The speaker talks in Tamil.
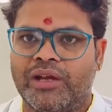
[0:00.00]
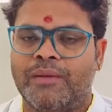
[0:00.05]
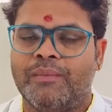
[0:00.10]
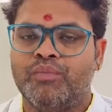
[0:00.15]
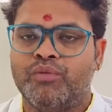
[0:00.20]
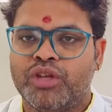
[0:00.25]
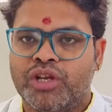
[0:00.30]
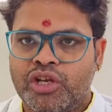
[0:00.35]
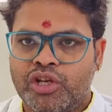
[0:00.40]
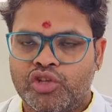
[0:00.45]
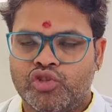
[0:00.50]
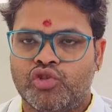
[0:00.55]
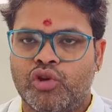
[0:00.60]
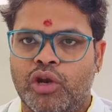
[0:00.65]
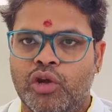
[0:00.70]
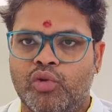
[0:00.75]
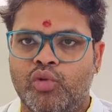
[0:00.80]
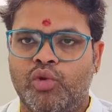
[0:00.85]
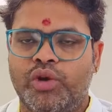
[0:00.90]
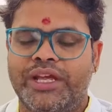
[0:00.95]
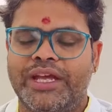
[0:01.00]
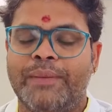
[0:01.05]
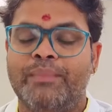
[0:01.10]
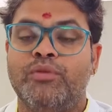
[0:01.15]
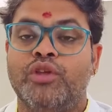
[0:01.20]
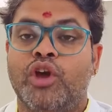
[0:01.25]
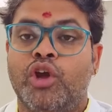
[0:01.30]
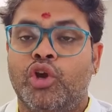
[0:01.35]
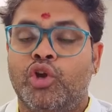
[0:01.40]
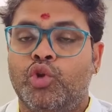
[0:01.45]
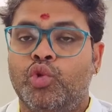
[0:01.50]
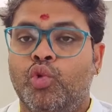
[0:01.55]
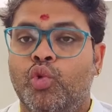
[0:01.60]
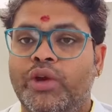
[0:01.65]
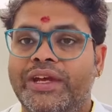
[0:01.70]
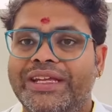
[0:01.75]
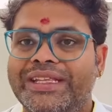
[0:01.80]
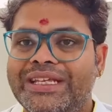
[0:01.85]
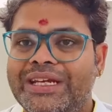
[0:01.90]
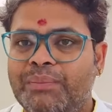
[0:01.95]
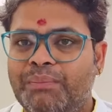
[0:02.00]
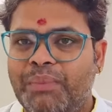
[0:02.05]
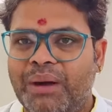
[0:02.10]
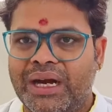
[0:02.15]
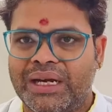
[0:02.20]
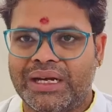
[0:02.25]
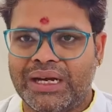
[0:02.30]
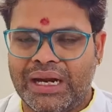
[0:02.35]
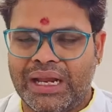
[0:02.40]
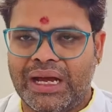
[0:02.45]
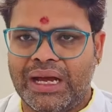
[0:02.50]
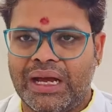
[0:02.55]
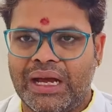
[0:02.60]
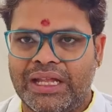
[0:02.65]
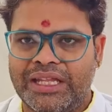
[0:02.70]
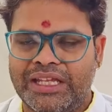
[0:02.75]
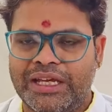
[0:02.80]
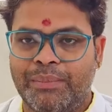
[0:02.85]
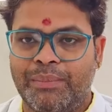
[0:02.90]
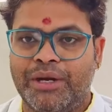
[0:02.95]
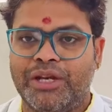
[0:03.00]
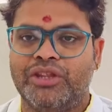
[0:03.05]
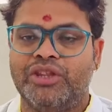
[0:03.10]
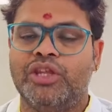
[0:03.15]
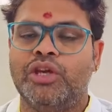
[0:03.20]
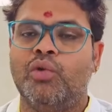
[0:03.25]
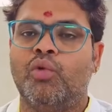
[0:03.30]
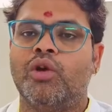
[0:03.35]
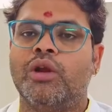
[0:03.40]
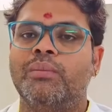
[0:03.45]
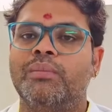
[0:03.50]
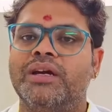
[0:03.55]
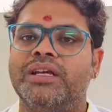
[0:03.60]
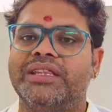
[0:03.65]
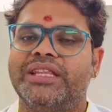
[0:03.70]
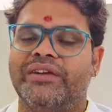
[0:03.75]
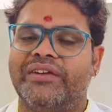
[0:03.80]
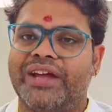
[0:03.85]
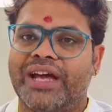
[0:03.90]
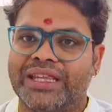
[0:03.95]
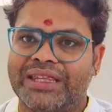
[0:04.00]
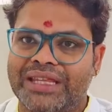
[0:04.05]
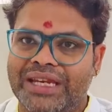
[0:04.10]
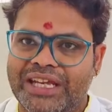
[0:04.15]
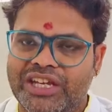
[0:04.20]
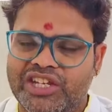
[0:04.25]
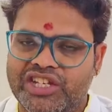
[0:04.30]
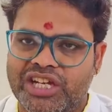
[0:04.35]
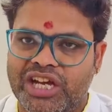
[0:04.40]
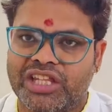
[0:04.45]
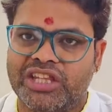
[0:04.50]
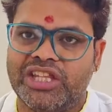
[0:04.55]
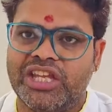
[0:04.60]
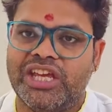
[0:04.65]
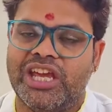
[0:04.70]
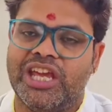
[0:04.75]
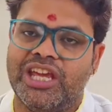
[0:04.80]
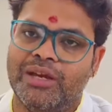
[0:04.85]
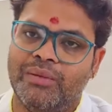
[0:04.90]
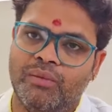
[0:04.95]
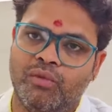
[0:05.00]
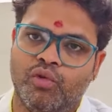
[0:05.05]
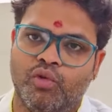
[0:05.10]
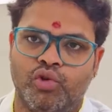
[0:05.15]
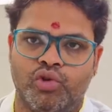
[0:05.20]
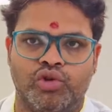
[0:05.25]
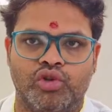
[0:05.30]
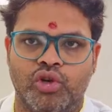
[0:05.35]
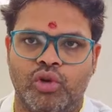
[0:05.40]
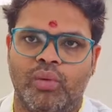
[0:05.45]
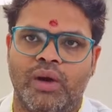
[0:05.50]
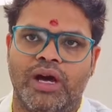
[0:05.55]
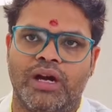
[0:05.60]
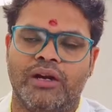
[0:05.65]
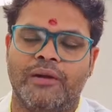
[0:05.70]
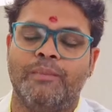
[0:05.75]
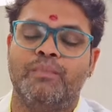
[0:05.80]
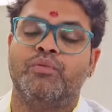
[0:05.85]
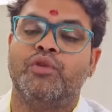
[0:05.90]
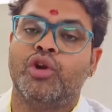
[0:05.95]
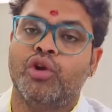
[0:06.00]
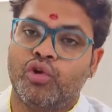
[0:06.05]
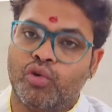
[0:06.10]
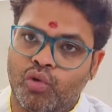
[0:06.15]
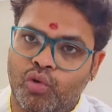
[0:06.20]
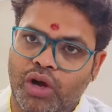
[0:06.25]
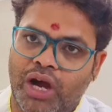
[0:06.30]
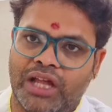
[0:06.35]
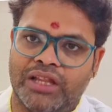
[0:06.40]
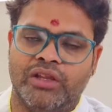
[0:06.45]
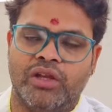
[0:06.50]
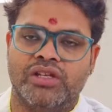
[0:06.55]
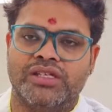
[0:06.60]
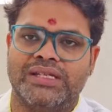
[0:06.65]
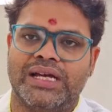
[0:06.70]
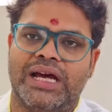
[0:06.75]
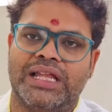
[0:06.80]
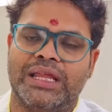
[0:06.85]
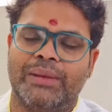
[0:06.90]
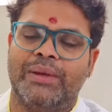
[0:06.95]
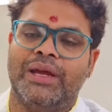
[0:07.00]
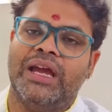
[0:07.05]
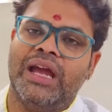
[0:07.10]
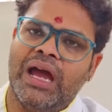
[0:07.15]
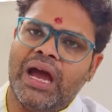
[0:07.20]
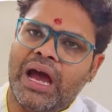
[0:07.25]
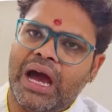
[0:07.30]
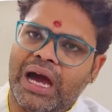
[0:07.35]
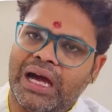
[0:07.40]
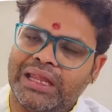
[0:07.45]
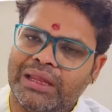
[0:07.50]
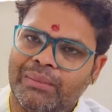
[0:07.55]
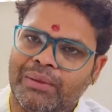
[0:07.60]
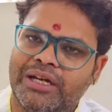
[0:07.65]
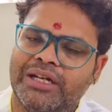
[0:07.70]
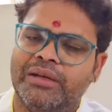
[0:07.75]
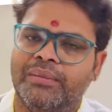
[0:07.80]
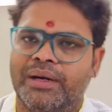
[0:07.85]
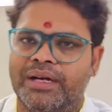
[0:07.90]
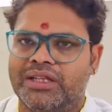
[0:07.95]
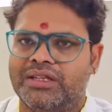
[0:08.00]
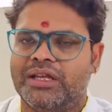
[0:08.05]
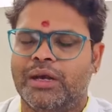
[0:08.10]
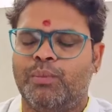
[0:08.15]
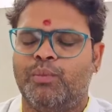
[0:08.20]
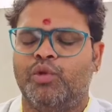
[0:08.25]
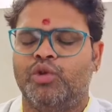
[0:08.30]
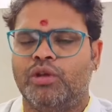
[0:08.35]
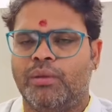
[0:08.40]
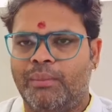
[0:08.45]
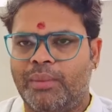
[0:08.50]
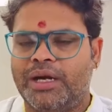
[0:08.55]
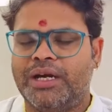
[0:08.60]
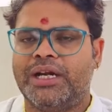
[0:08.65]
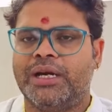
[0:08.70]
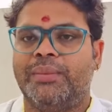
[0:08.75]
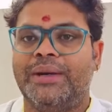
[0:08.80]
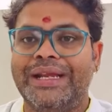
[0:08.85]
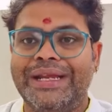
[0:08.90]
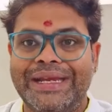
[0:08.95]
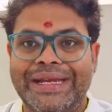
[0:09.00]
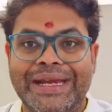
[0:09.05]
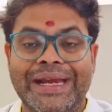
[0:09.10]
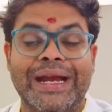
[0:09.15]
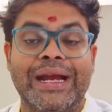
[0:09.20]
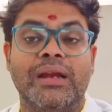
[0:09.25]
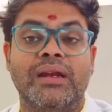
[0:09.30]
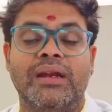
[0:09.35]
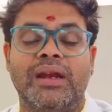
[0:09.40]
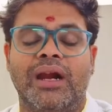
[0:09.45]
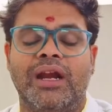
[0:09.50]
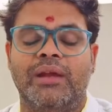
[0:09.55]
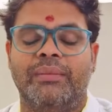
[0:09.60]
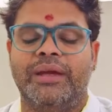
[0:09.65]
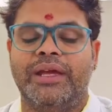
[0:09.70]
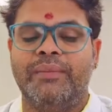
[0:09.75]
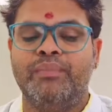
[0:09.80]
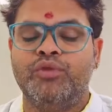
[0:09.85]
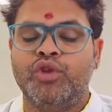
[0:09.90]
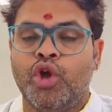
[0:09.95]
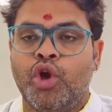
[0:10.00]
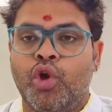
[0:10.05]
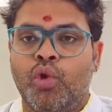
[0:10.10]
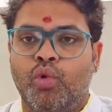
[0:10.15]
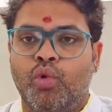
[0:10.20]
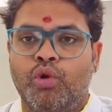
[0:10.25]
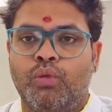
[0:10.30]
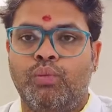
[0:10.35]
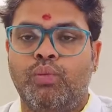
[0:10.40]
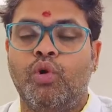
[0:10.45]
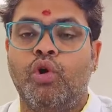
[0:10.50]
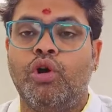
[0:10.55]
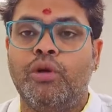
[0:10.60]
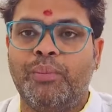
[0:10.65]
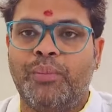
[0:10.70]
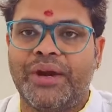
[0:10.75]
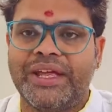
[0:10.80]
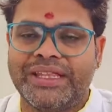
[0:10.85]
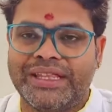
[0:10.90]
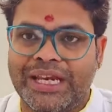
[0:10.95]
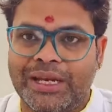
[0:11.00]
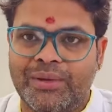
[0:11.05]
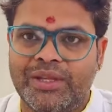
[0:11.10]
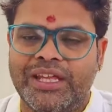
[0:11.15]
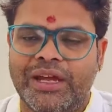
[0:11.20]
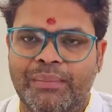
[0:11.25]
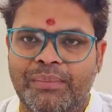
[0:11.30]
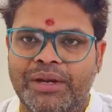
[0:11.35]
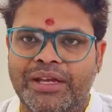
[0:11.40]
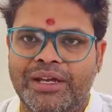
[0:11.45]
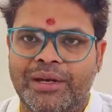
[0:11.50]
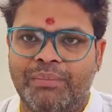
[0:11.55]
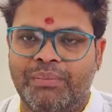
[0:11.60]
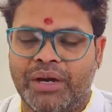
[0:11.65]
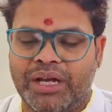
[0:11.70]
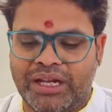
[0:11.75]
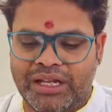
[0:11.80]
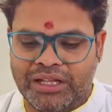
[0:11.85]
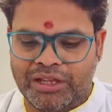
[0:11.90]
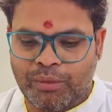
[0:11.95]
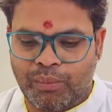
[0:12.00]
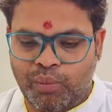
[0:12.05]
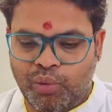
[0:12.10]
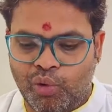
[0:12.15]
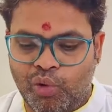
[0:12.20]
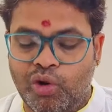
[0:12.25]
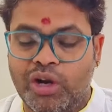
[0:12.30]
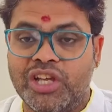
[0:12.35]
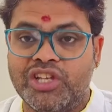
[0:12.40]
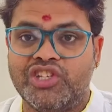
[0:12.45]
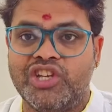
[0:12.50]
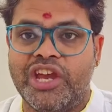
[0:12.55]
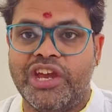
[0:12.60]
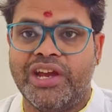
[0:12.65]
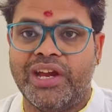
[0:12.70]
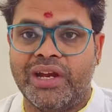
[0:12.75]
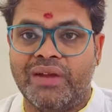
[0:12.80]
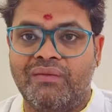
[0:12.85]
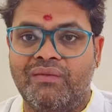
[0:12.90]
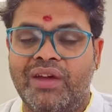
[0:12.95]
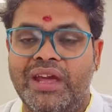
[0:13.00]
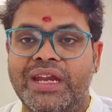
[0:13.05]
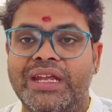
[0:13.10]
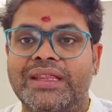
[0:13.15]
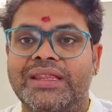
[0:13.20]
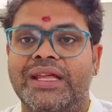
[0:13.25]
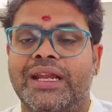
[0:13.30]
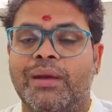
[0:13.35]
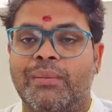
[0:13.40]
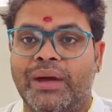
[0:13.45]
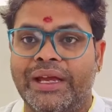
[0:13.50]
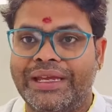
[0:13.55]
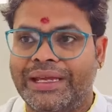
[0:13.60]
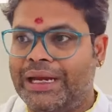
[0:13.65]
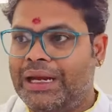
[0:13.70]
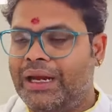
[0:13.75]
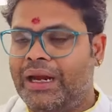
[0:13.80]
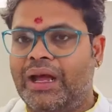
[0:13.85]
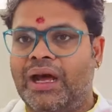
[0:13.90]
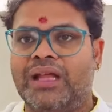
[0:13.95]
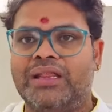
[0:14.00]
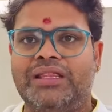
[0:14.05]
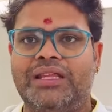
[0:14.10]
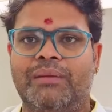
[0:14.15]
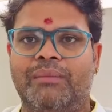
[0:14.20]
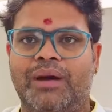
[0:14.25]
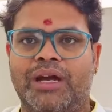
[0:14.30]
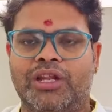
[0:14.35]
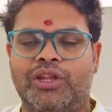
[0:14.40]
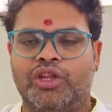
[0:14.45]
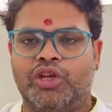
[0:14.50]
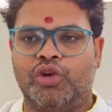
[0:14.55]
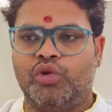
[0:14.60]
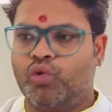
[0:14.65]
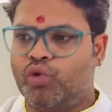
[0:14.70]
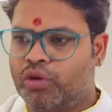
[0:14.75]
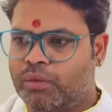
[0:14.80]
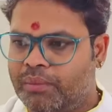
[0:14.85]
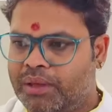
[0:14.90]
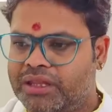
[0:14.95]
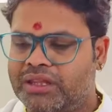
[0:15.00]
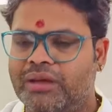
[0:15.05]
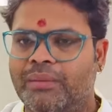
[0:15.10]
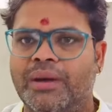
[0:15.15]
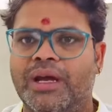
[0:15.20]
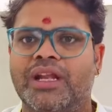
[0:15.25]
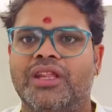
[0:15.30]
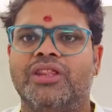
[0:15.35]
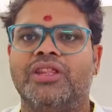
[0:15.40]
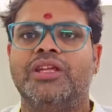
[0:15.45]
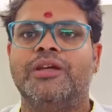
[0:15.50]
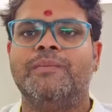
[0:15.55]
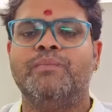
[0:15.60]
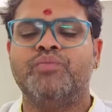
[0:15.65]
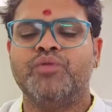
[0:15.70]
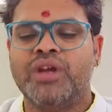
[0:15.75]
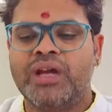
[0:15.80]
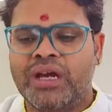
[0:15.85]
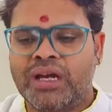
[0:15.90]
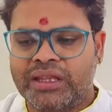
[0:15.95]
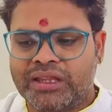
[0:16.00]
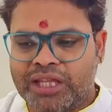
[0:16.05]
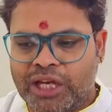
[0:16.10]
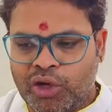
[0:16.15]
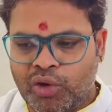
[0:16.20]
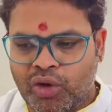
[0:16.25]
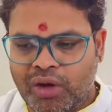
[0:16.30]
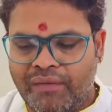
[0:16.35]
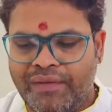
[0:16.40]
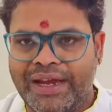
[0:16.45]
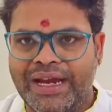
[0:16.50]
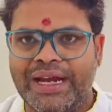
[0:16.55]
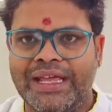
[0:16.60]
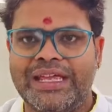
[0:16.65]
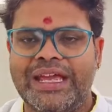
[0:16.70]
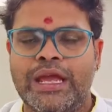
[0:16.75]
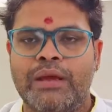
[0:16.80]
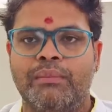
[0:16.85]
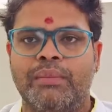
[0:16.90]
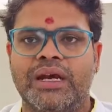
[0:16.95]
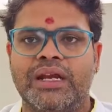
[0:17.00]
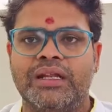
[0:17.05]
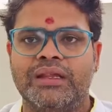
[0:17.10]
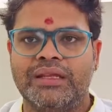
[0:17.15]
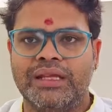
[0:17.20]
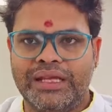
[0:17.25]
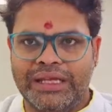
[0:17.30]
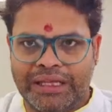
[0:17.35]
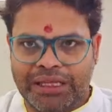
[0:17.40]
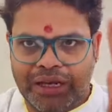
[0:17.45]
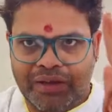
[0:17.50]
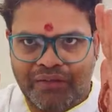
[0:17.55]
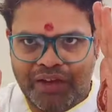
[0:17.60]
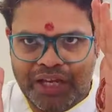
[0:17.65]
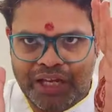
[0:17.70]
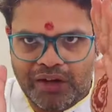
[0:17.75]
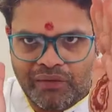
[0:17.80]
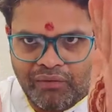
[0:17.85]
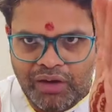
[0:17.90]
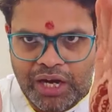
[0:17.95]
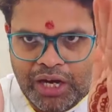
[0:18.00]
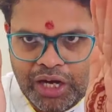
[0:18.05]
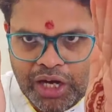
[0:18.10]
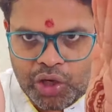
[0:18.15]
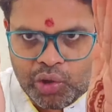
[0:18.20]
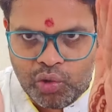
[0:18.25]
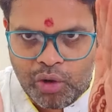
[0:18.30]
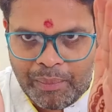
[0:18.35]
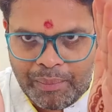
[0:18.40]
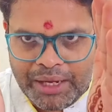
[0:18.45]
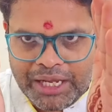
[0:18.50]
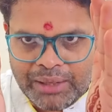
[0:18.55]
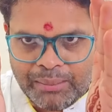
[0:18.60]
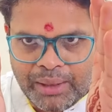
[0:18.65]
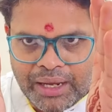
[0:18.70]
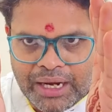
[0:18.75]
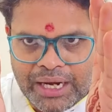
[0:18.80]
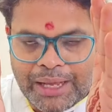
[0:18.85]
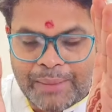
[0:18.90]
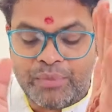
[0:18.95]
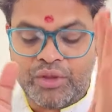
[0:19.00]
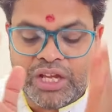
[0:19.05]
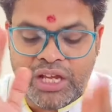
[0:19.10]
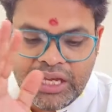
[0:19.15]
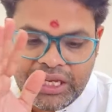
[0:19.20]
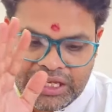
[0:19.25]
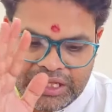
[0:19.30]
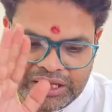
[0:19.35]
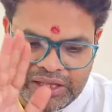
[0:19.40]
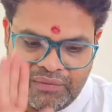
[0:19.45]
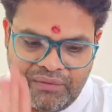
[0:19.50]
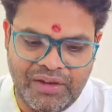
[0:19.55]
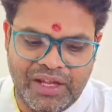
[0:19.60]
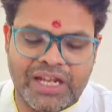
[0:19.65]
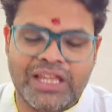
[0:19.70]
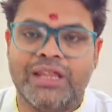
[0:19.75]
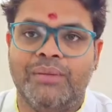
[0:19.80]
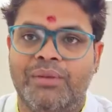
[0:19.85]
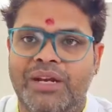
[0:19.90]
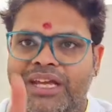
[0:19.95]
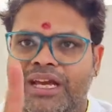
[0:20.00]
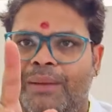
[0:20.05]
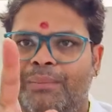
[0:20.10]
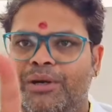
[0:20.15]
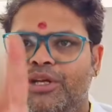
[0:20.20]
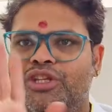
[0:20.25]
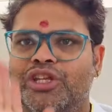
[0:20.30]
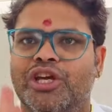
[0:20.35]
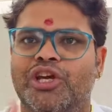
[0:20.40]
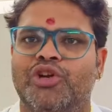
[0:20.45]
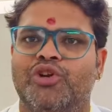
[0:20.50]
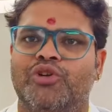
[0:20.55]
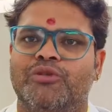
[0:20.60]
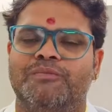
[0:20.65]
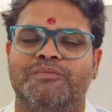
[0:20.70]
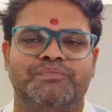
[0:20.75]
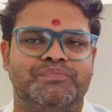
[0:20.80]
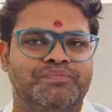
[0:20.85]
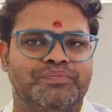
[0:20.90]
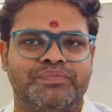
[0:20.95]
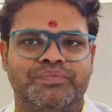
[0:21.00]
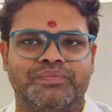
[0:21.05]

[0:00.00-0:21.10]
கூட சொல்லக்கூடிய நோய் எதிர்ப்பாற்றலை அதிகப்படுத்தி உடம்புக்கு தேவையான அத்தனை சக்தியையும் கொடுத்துருவார் அந்த சாதனை அதை மட்டும் எடுத்தால் போதும் மற்றபடி ஏழு நாளுமே ஒரு போர்ப்படை தளபதி எப்படி இருப்பார் இந்த போரில் ஜெயிக்குன்னு வெறித்தனமாக எல்லாத்தையும் மறந்து குடும்பத்தை மறந்து தன்னோட வேலையை மறந்து இதில் வெ வெல்லணும் அப்படிங்கிறார்ல இந்த விரதம் நீங்கள் அப்படித்தான் இருக்கணும்